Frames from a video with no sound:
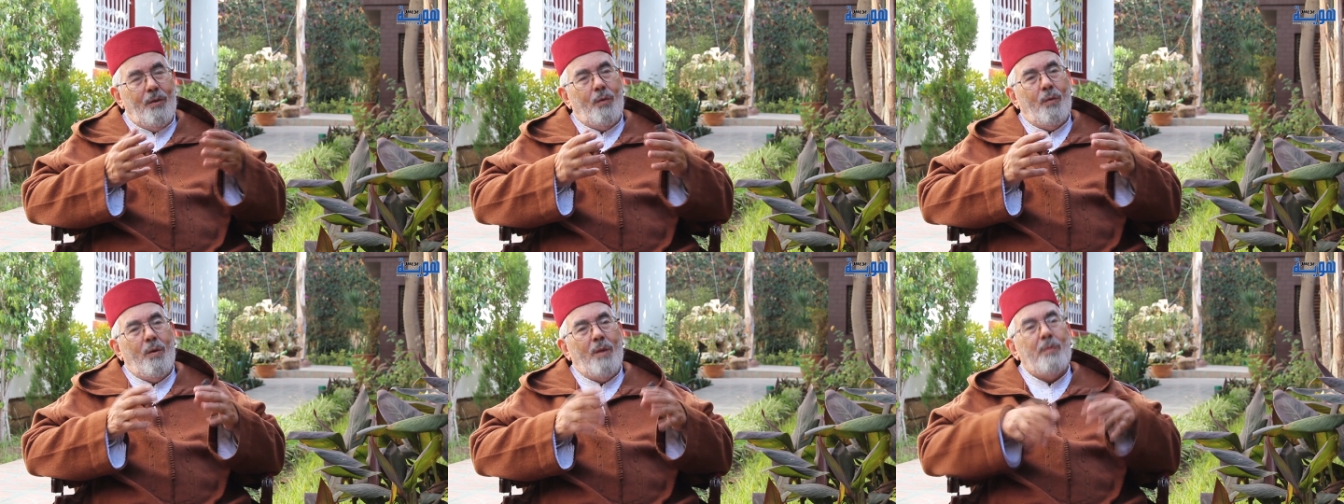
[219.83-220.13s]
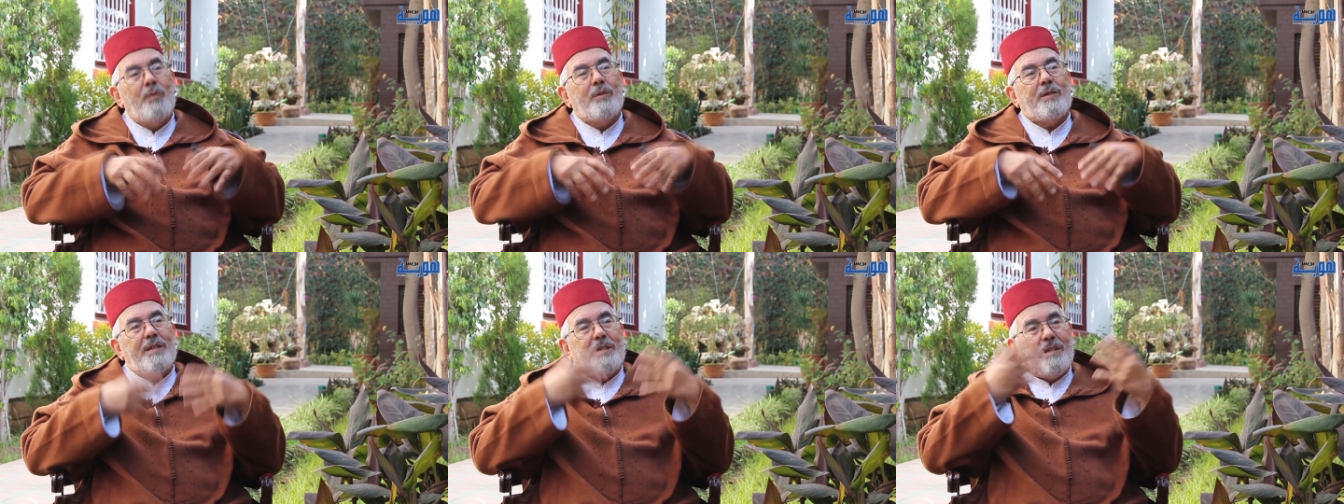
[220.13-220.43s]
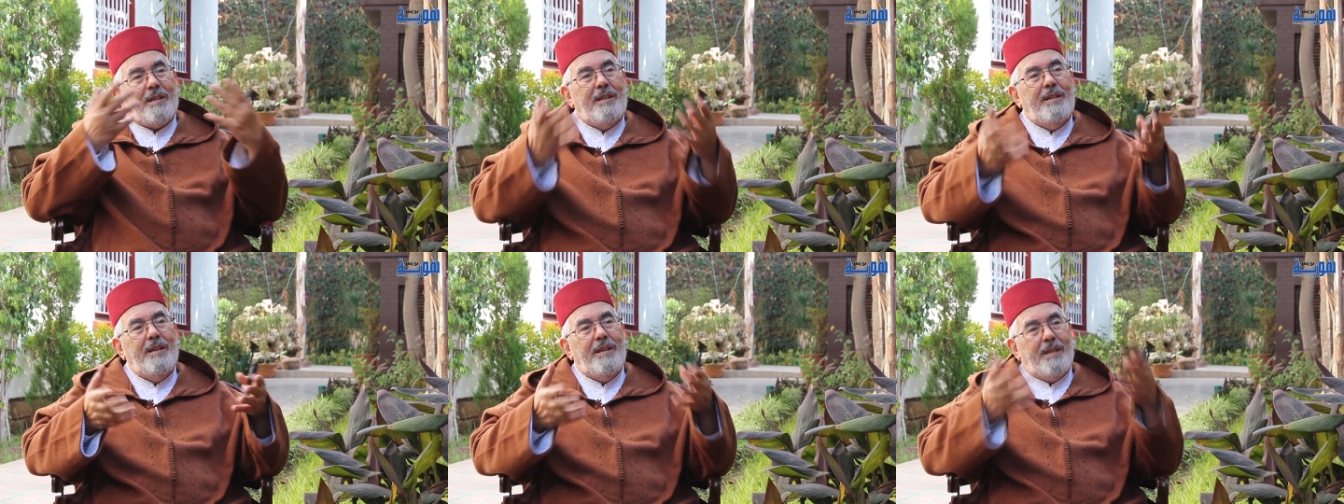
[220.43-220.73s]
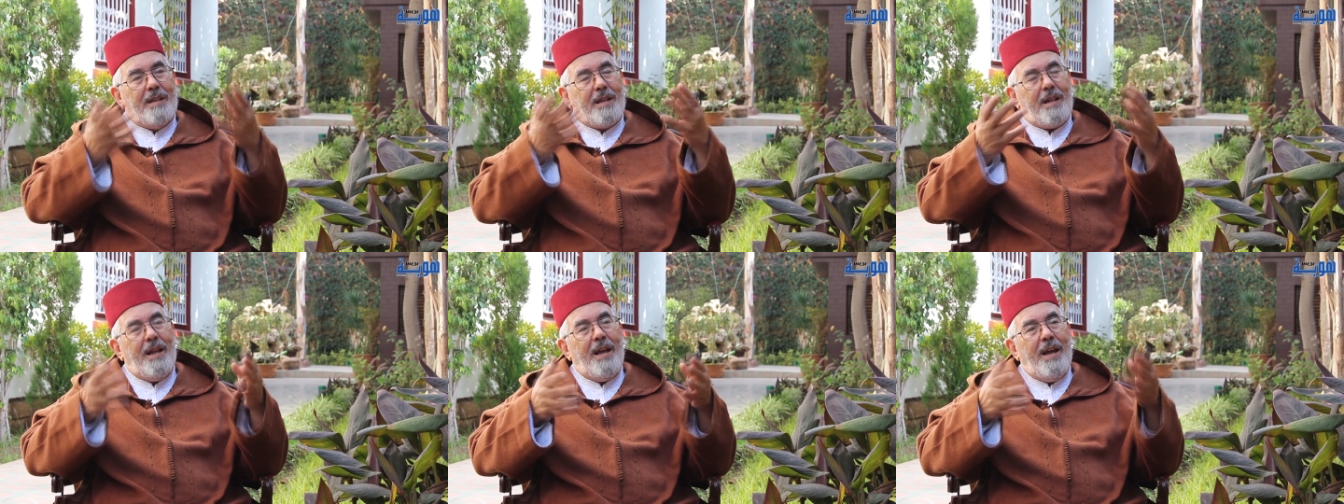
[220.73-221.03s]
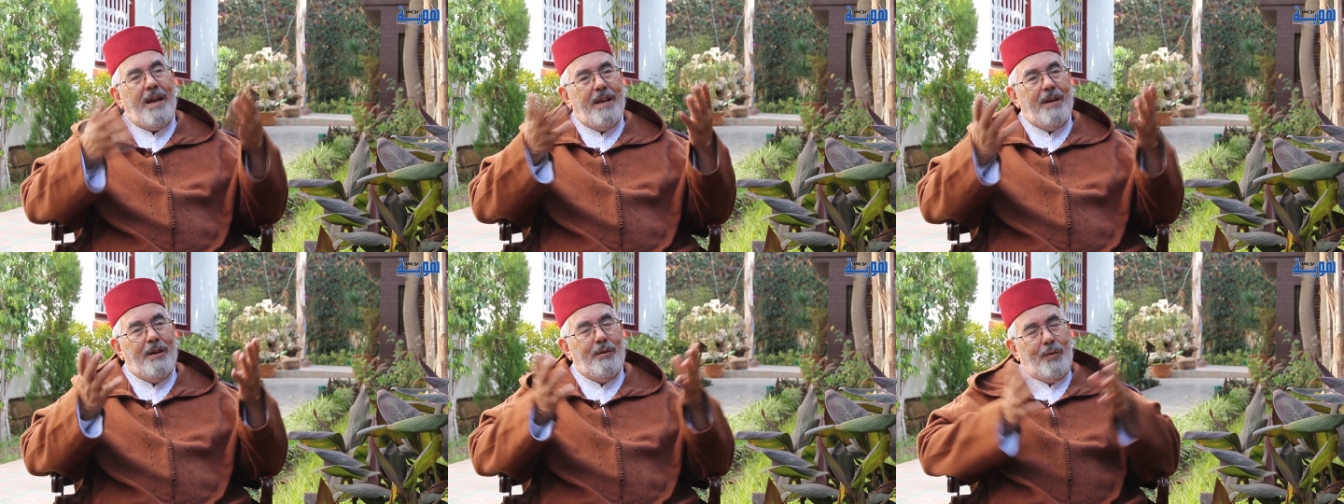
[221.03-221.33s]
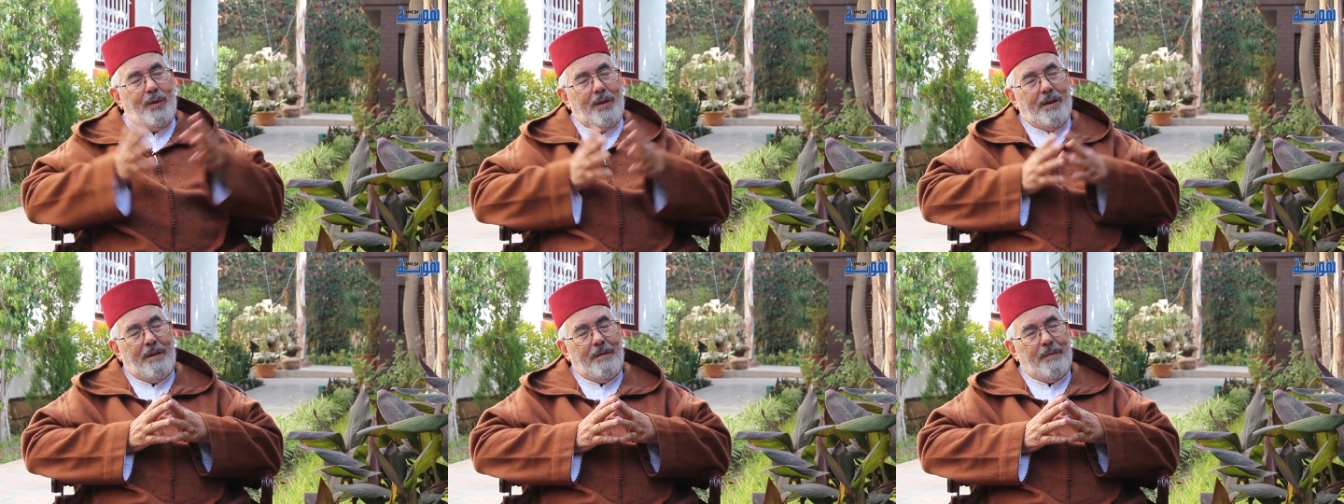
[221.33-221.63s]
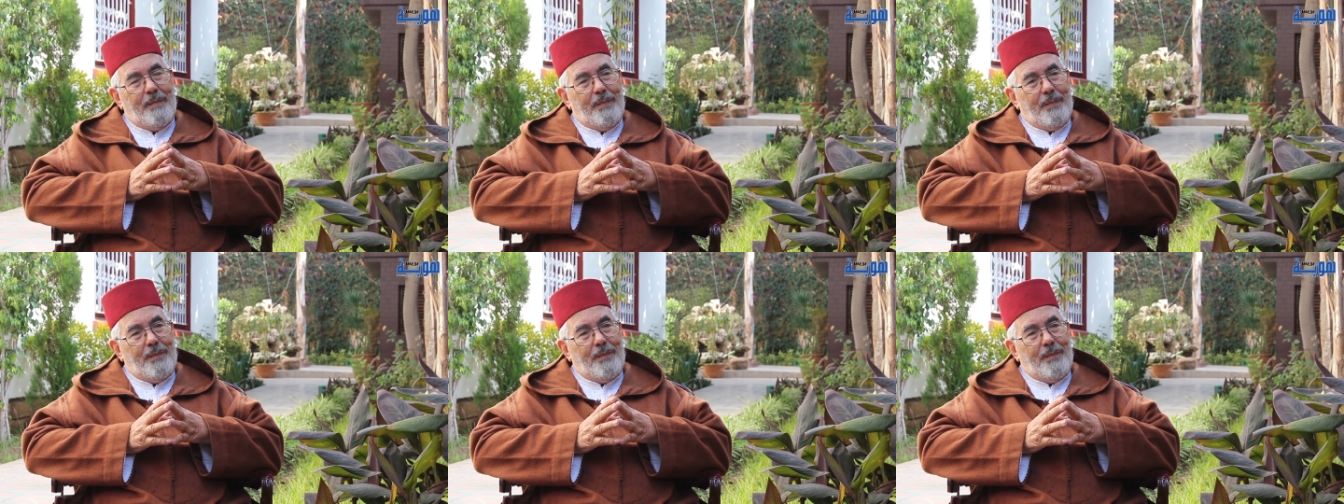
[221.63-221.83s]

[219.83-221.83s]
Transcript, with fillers: ومتجددة الحيوية